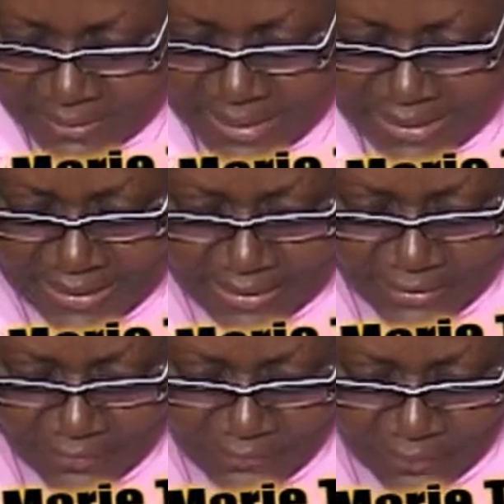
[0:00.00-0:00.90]

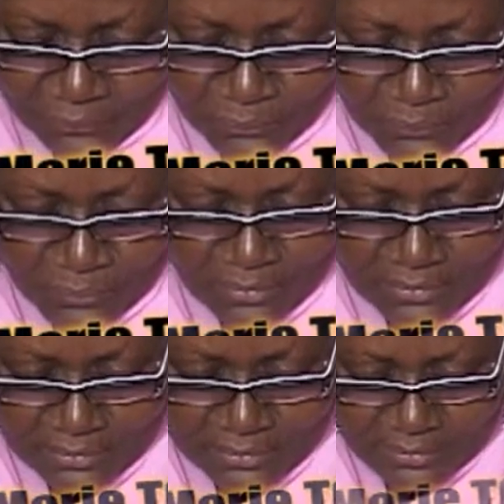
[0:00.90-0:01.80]
Malik Farou
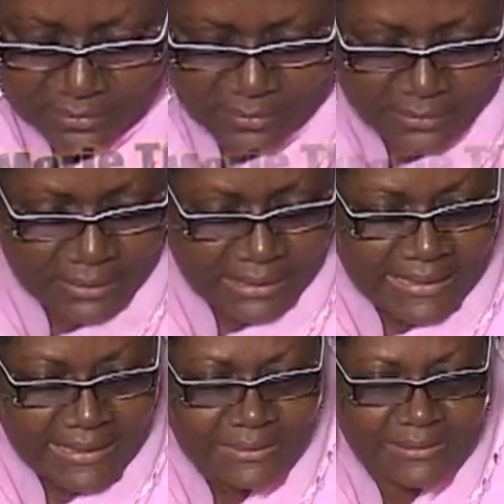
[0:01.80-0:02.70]

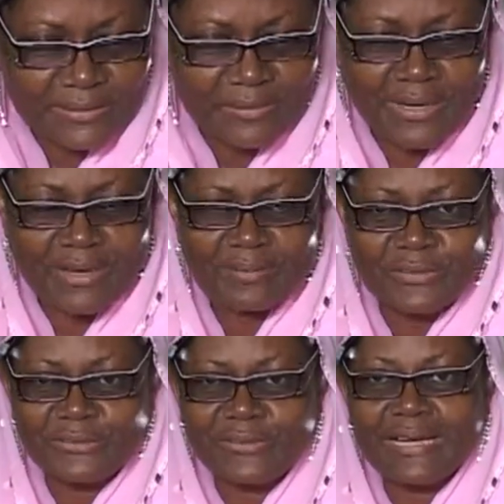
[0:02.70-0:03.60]
grand
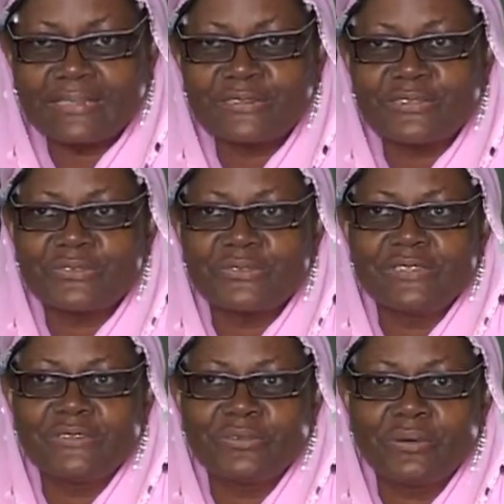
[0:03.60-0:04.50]
imam de la région du
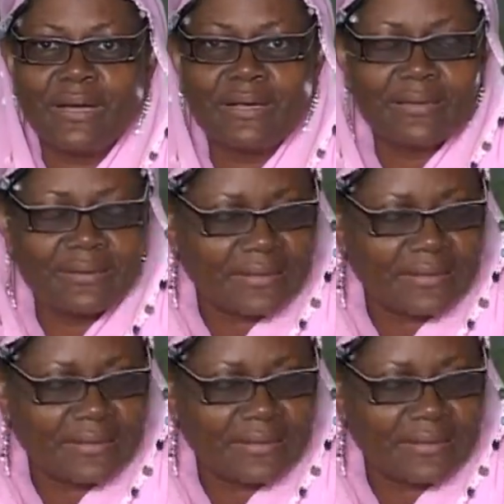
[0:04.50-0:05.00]
littoral.